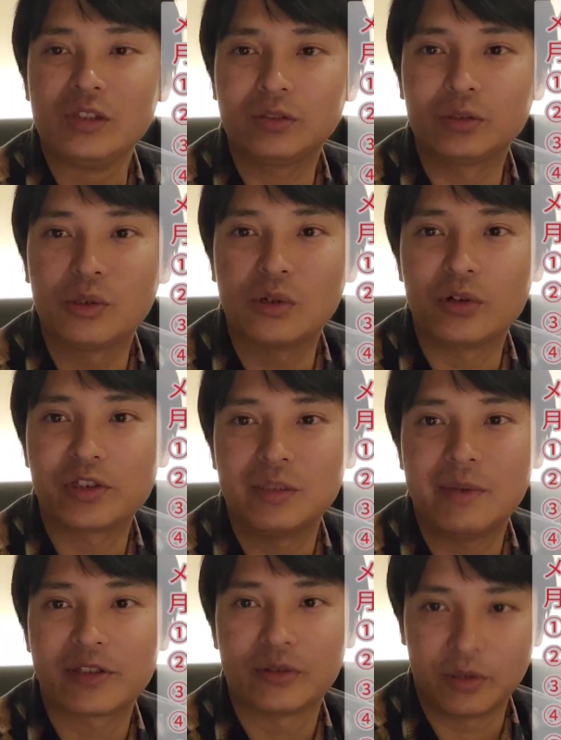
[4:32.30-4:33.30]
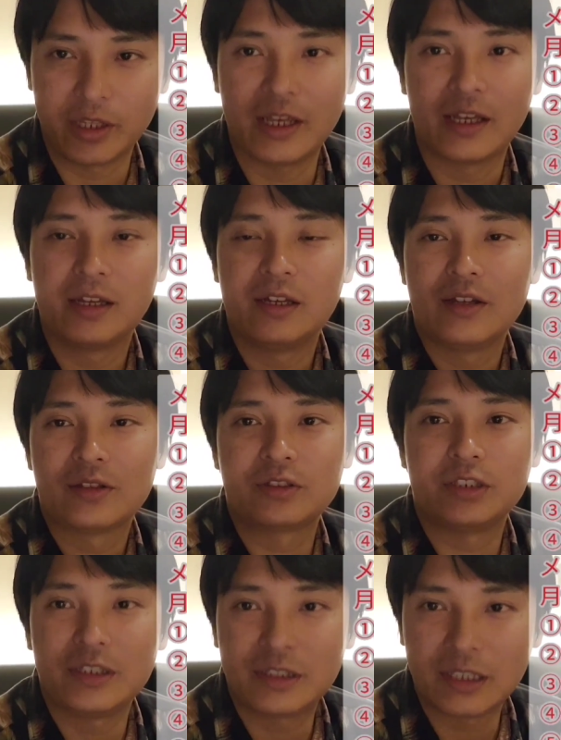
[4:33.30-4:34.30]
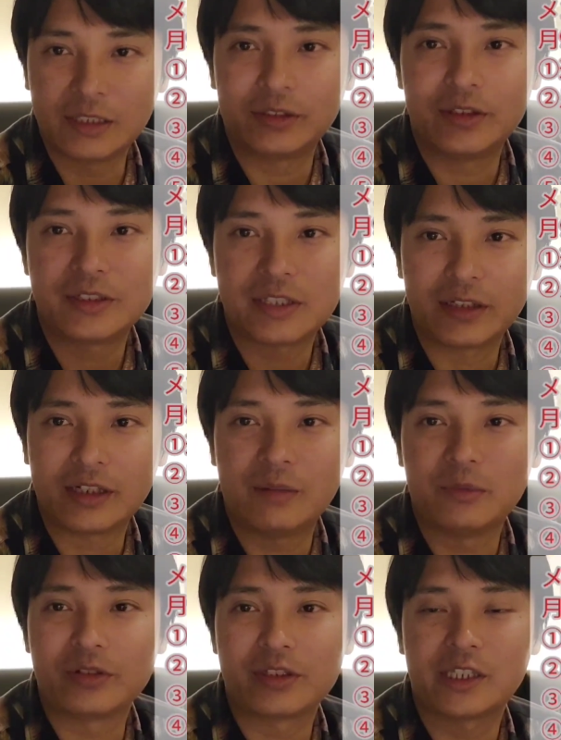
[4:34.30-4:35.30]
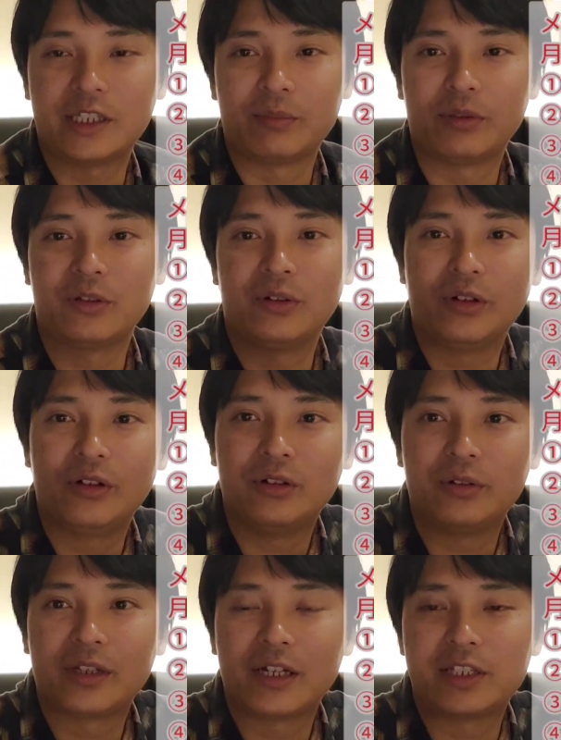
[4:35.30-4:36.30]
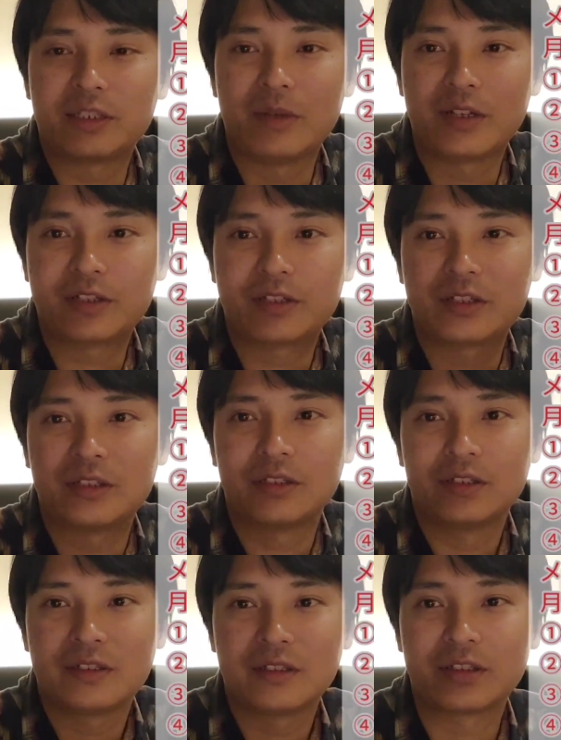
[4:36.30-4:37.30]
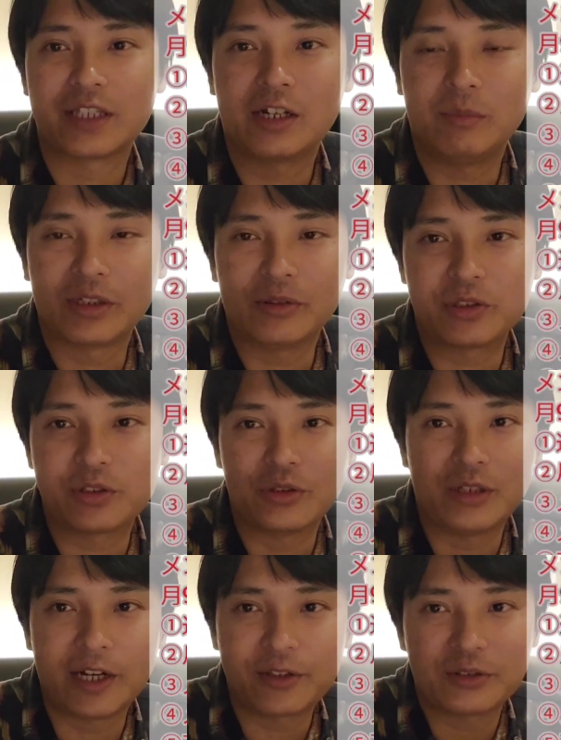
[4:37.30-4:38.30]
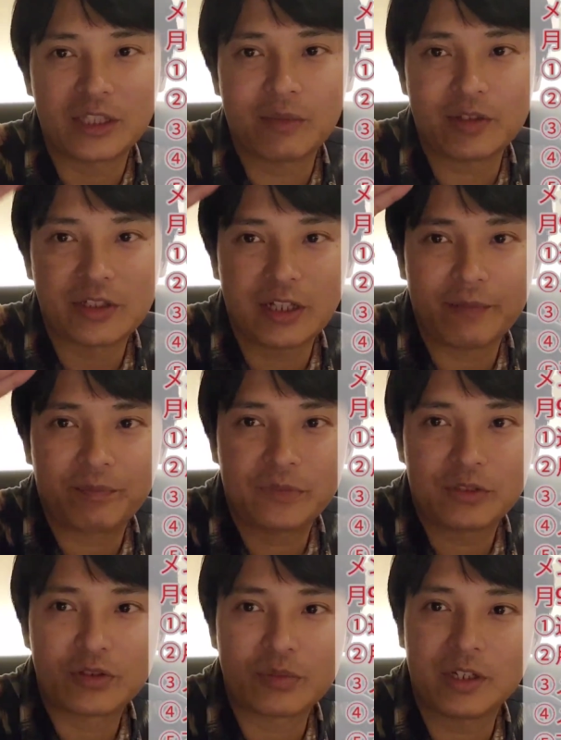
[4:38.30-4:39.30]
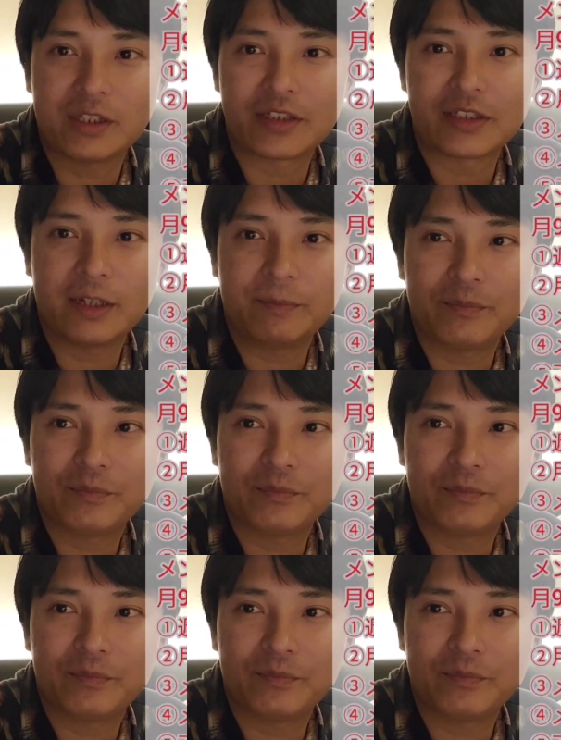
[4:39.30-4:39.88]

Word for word: 投稿してますので、ツイッター と インスタグラム ぜひフォローをお願いします。最後までご視聴ありがとうございました。藤間でした。